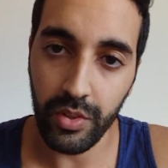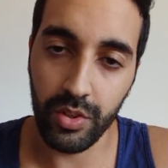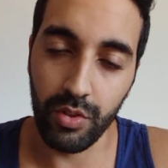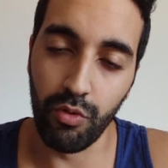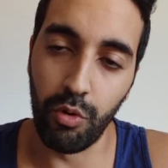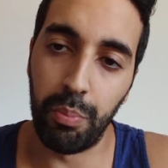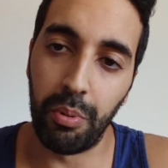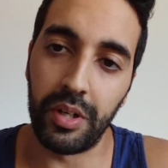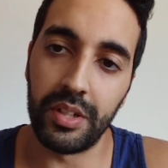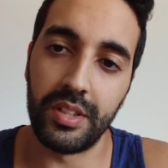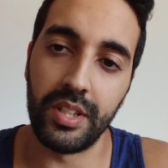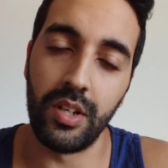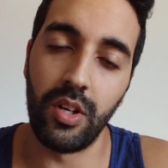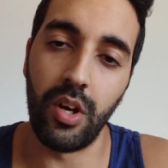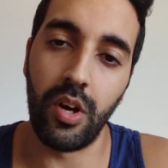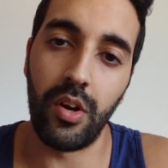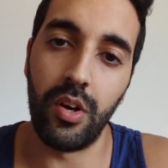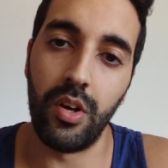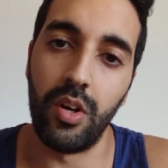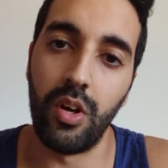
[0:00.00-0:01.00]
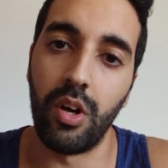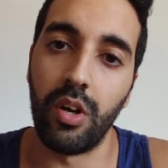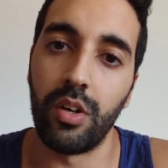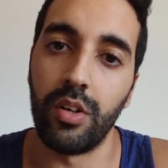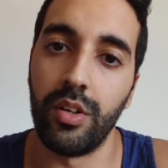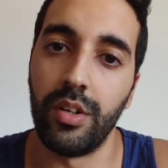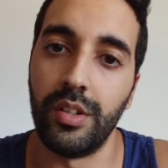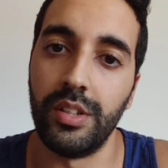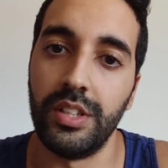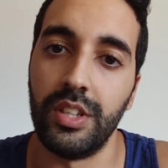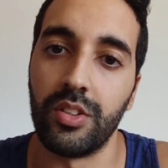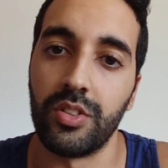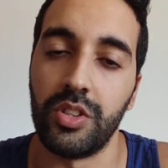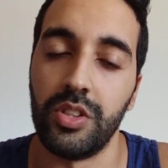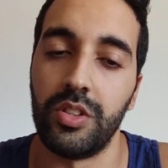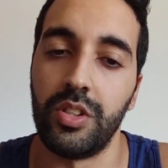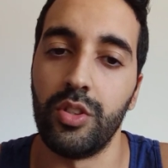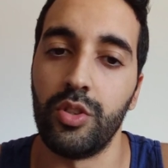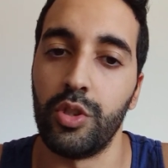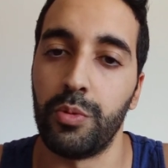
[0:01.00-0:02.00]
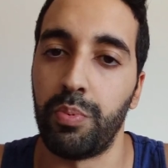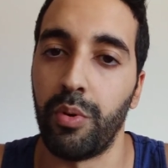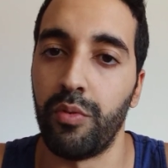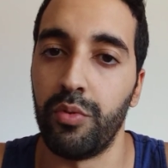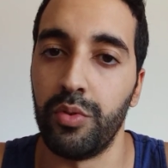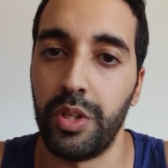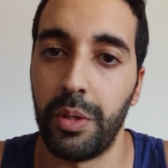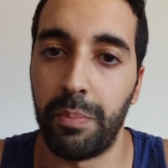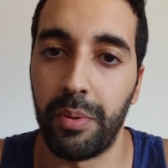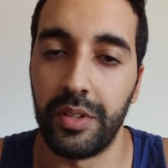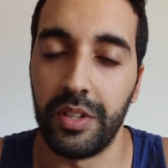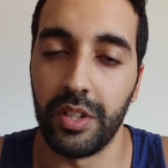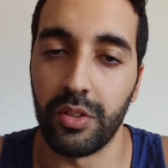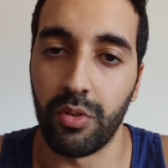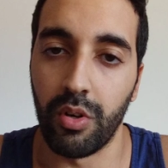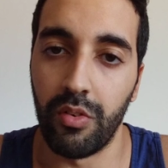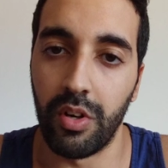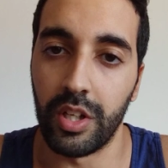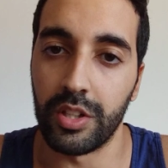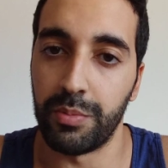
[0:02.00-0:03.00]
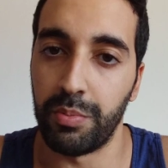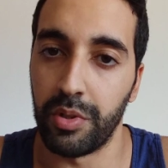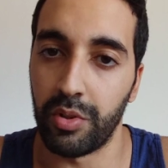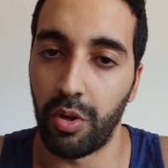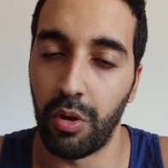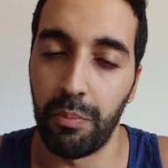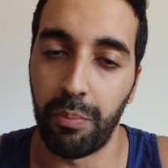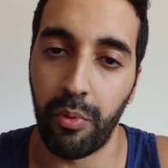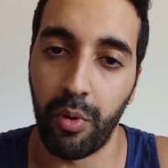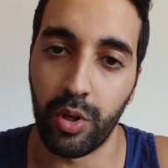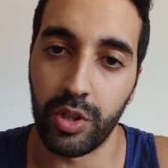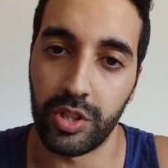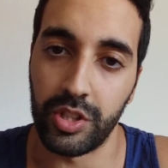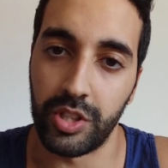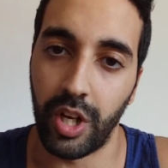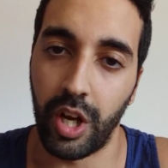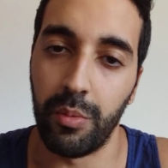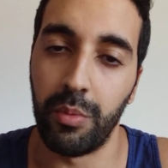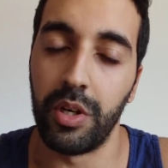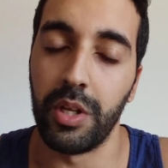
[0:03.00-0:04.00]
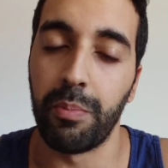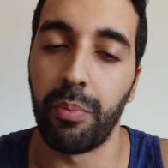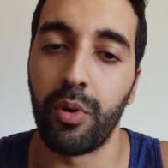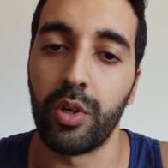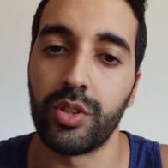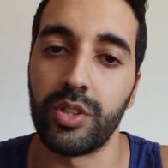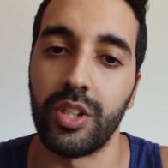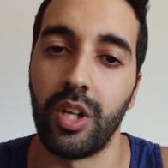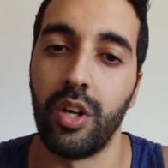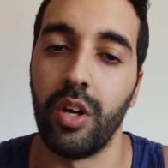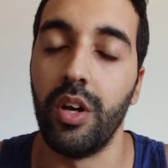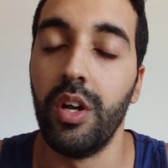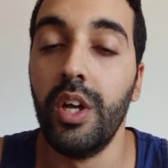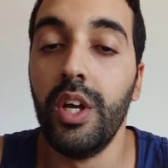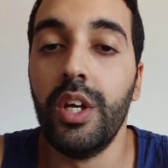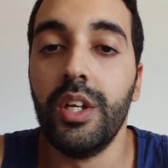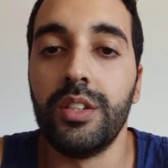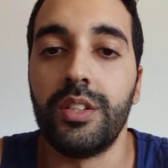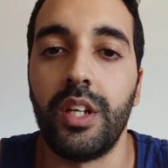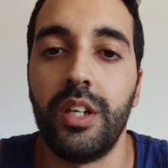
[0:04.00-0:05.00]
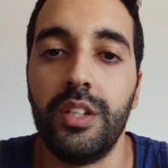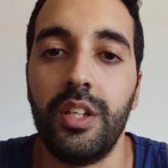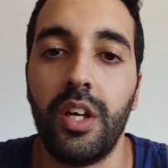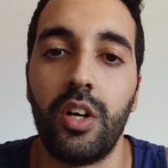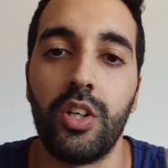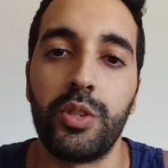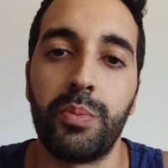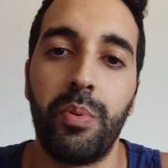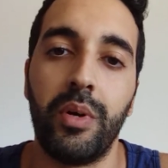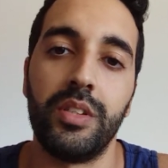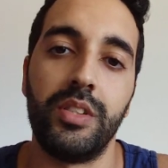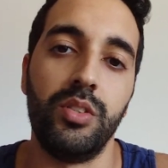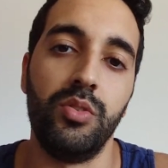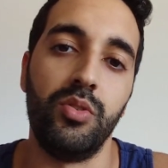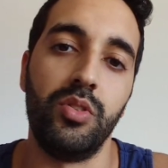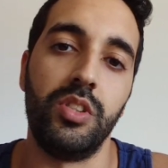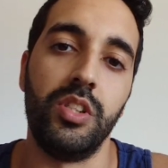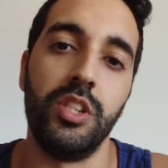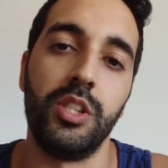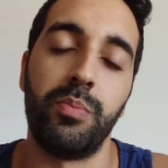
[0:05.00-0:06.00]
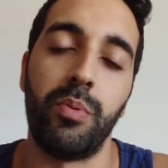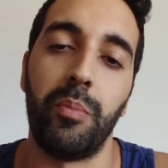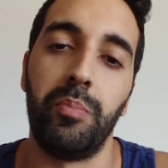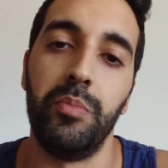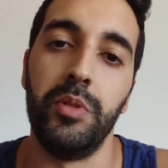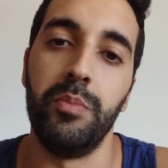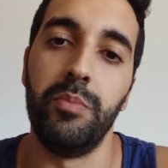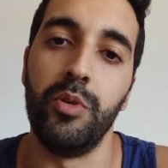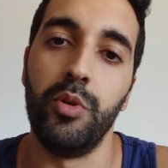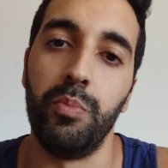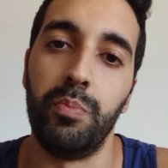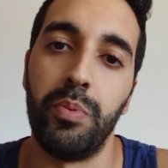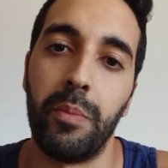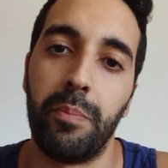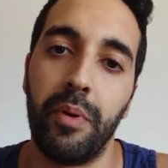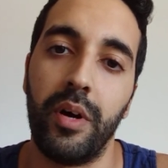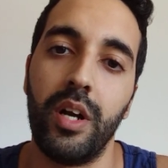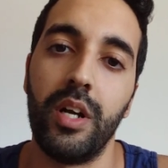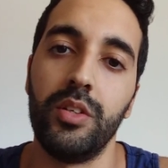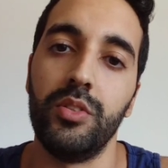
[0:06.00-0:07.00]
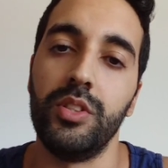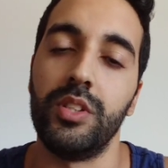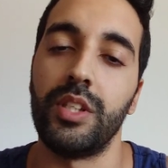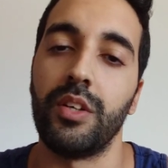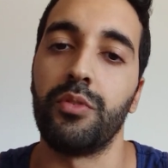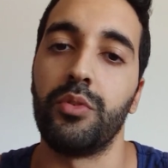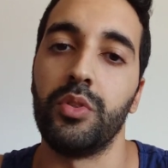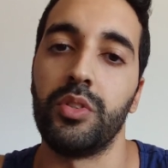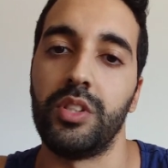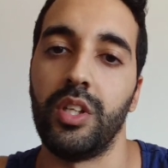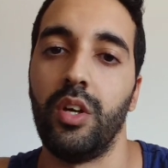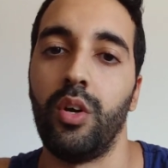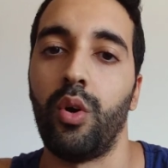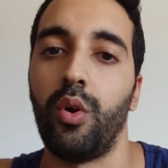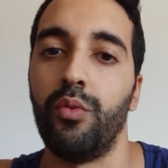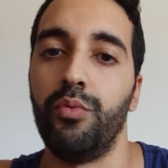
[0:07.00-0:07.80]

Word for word: de vous prêter leur, euh, identité juste pour vous dépanner. Voilà, ça peut être un proche, généralement les proches, ça ne les dérange pas si j'utilise pas eBay ou PayPal, ils savent que c'est un